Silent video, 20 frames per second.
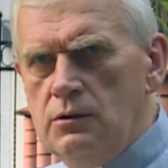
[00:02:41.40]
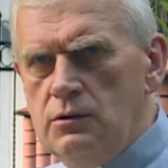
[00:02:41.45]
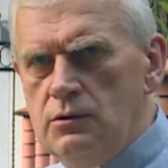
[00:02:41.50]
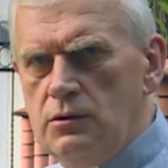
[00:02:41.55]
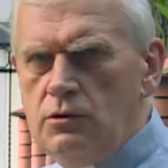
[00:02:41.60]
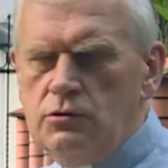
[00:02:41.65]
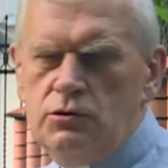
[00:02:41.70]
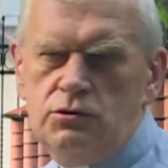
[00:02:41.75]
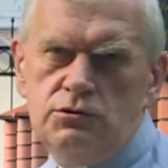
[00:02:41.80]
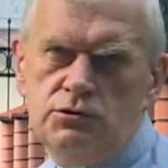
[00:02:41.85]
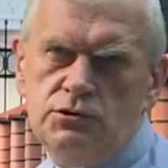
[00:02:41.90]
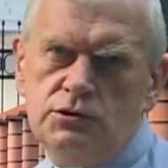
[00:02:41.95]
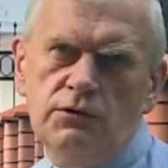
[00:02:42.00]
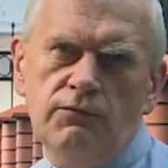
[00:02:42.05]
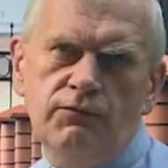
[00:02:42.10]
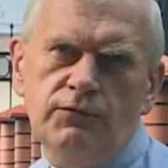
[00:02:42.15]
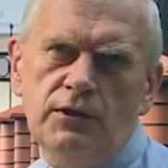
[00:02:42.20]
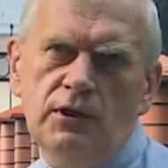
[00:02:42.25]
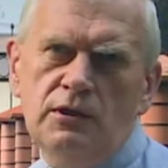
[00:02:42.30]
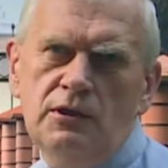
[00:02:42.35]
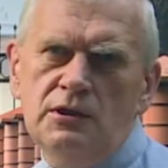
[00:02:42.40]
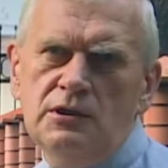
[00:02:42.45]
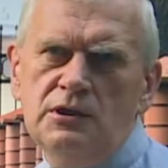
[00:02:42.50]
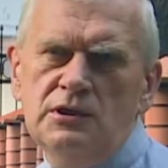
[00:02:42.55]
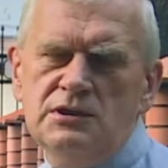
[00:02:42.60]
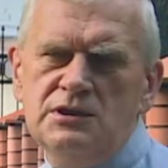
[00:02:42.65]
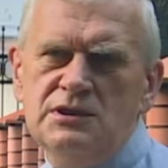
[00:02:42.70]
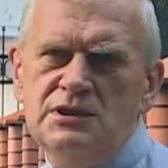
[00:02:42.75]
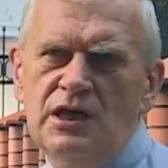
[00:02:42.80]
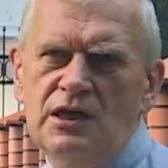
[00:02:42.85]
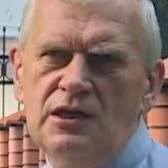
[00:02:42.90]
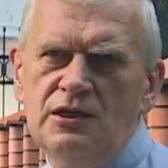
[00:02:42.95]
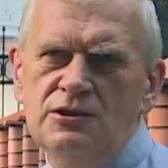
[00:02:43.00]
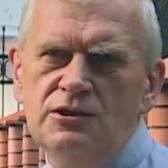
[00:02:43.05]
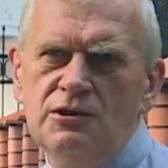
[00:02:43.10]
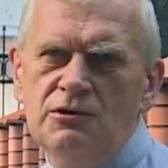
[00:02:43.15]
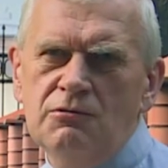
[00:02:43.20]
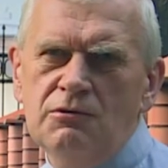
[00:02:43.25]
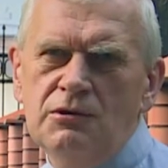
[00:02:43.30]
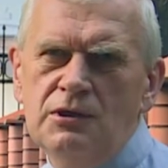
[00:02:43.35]
to czy wtedy nie staje
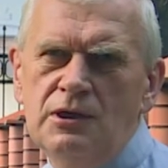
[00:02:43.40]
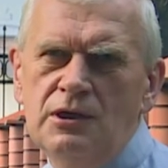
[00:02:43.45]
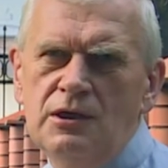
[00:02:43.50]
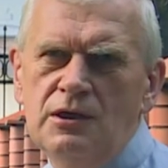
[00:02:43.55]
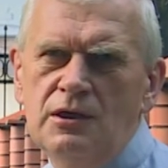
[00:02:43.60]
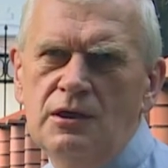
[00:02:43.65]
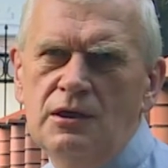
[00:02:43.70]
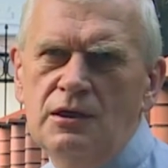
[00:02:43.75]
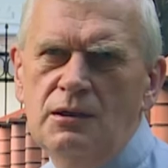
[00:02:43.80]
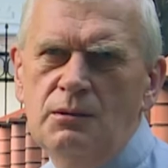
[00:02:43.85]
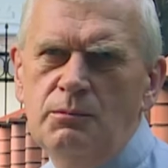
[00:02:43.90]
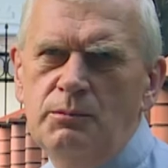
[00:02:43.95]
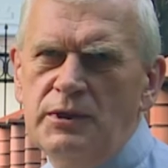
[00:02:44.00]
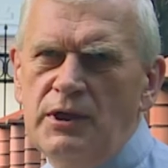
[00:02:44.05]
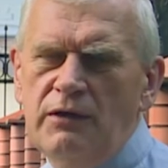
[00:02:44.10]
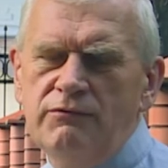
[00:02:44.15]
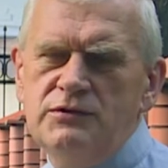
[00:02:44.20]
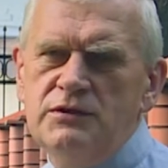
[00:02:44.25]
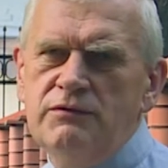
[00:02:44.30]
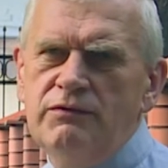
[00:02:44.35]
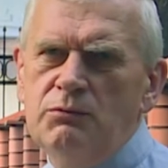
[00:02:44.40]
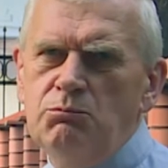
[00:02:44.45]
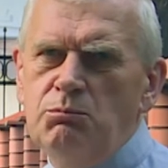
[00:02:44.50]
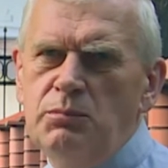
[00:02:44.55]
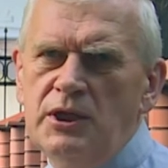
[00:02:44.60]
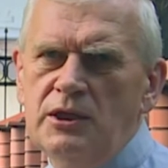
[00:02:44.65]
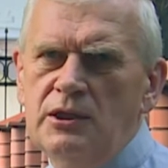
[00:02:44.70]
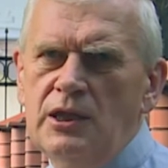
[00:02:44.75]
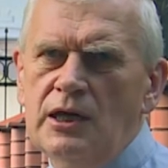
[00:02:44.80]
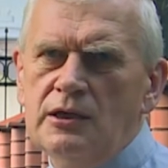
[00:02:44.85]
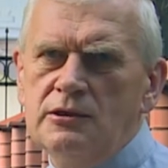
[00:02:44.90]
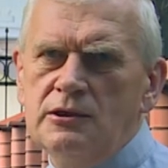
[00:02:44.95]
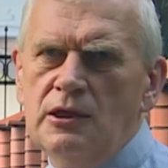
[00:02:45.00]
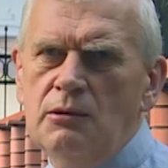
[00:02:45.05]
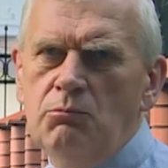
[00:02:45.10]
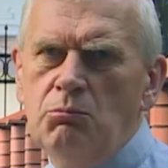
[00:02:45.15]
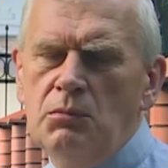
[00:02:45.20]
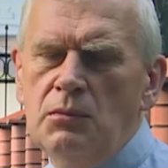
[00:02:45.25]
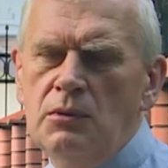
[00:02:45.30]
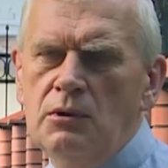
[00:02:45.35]
się prawdziwym
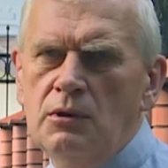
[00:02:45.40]
biedakiem?